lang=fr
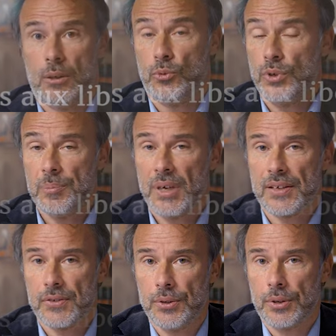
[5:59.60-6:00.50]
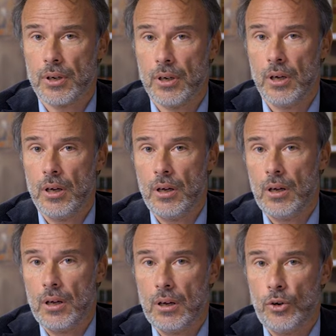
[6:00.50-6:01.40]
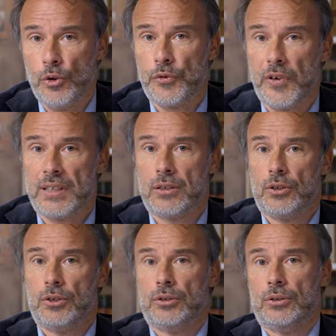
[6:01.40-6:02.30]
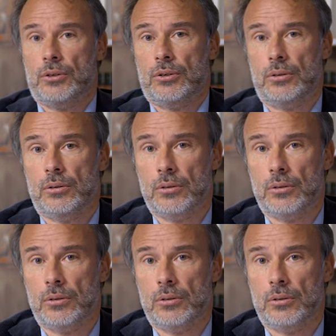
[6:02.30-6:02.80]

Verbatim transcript: Oui, bien sûr. Le fait que